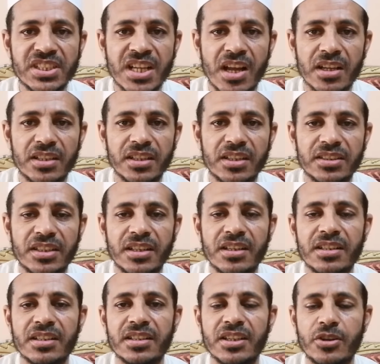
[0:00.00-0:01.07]
حقيقة
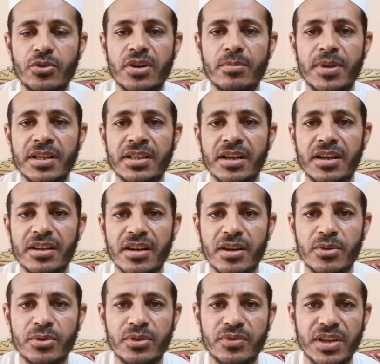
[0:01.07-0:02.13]
للعلماء
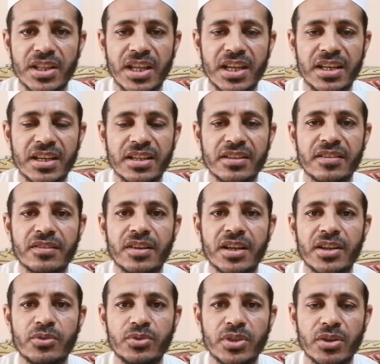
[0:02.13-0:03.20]
آراء في ذلك
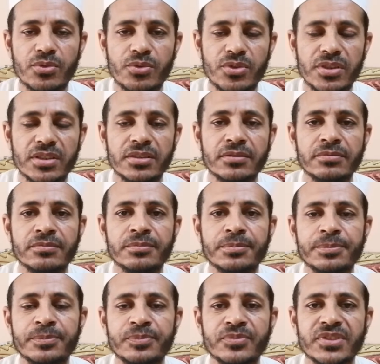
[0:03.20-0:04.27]
فرأي يقول
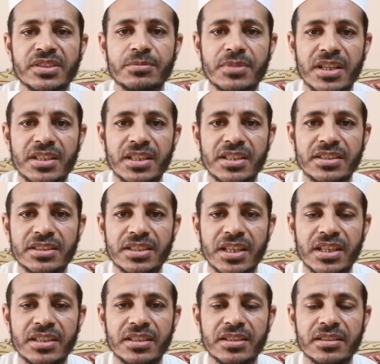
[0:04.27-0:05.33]
بأن
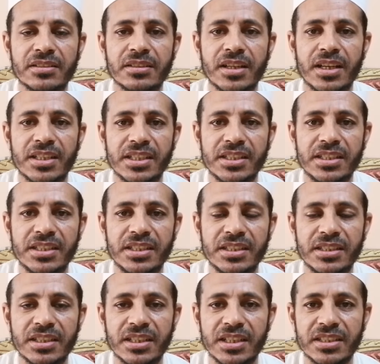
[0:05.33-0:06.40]
الإنسان
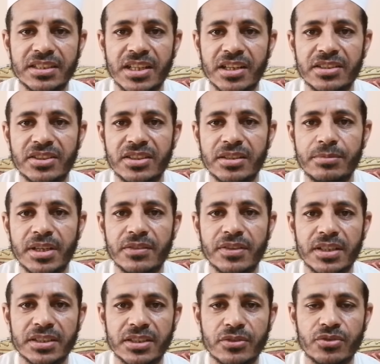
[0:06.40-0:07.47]
عليه أن يقضي ما
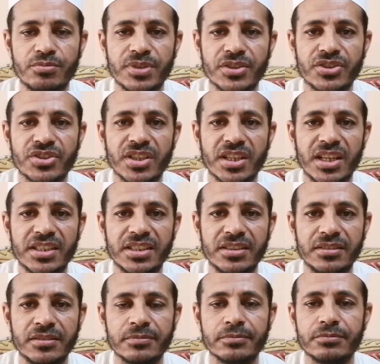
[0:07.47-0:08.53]
فاته من
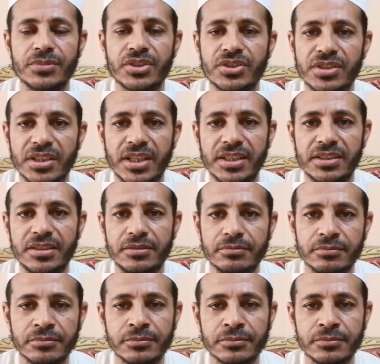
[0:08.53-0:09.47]
الصلاة من الصلاة